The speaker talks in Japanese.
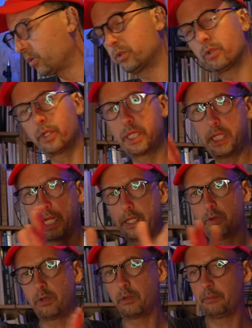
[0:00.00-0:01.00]
こうその左
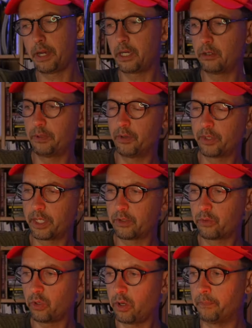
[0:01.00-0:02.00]
寄りの番組を聞
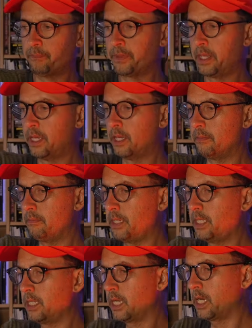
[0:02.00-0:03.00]
くとみ
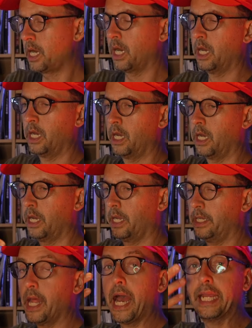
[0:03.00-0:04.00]
んなが
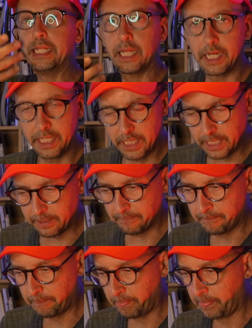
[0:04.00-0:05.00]
泣いたり
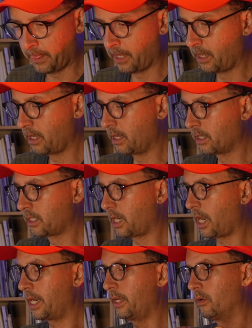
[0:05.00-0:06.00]

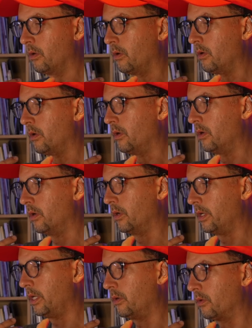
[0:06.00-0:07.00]
彼の
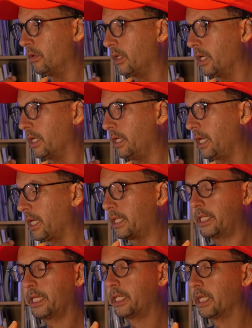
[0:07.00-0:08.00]
いろんなやっ
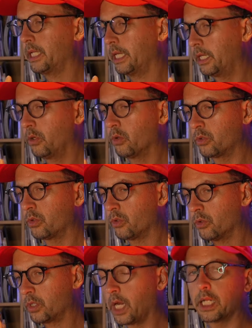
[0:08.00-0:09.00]
てきた出来事
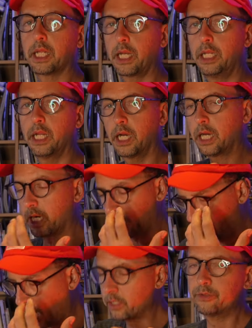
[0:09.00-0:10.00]
を語りながら
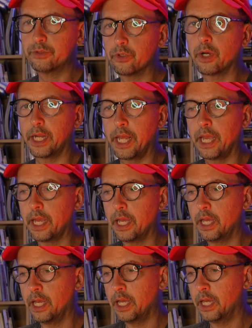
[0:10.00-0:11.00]
泣くとかね
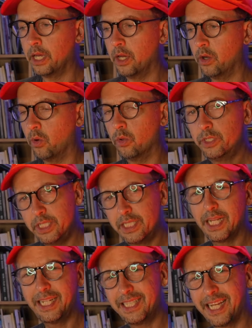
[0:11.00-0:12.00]
おじ
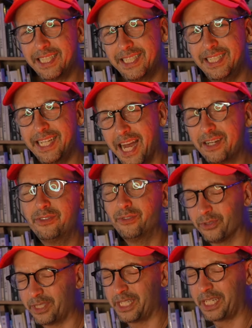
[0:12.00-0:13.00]
さんたち泣く
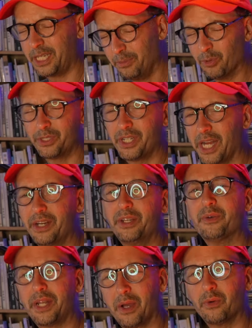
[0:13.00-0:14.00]
のって気持ち悪い
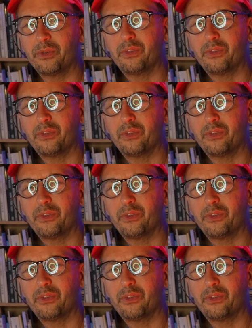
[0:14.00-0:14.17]
よね